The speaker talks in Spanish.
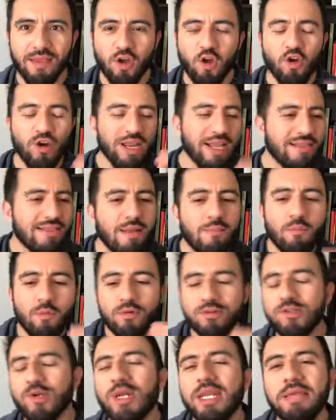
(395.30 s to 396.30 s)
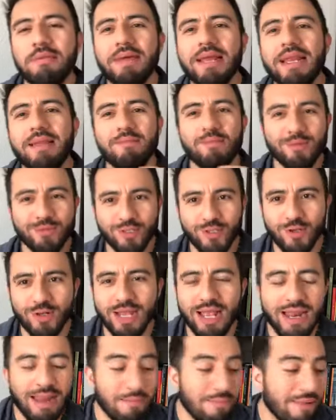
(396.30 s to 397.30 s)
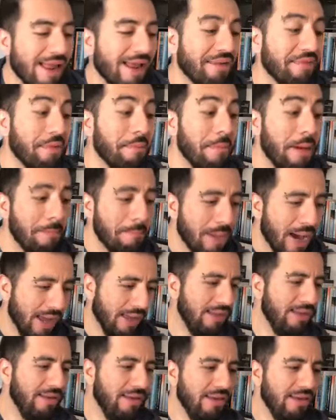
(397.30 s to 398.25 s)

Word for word: Conecta mucho a nivel emocional hablar de mamá.